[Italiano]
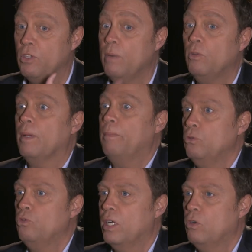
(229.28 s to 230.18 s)
a piacere molto,
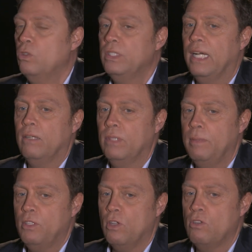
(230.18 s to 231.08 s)
appunto racconta un
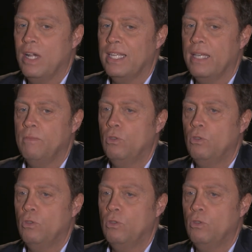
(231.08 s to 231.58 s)
episodio anche